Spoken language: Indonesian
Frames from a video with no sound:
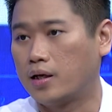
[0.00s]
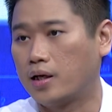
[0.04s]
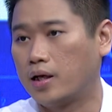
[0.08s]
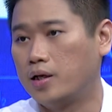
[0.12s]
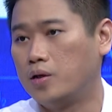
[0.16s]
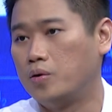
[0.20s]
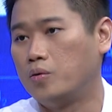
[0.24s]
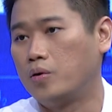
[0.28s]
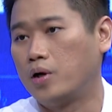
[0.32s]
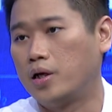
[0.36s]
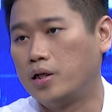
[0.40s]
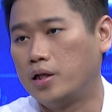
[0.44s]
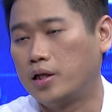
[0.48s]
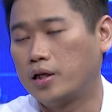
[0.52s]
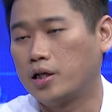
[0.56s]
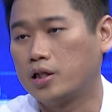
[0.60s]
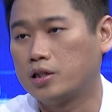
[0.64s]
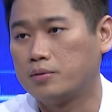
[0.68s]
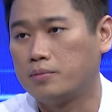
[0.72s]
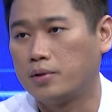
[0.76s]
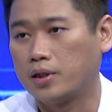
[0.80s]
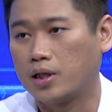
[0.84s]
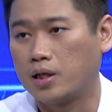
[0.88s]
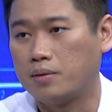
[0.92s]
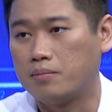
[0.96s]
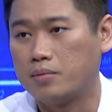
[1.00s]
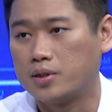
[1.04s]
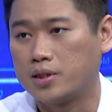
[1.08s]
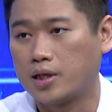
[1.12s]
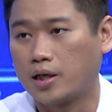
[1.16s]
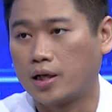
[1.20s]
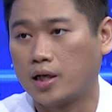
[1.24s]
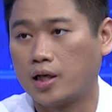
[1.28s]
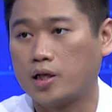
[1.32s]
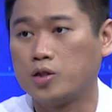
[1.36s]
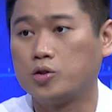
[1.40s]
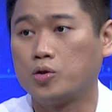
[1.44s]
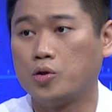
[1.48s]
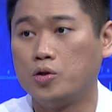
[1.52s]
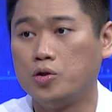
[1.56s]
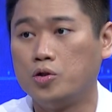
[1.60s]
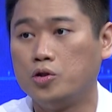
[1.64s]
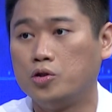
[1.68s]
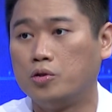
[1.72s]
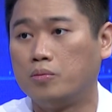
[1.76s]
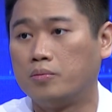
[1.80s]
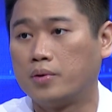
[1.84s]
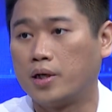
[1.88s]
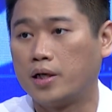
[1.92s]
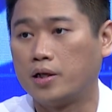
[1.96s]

kandungannya kan sebagian besar ada sodium.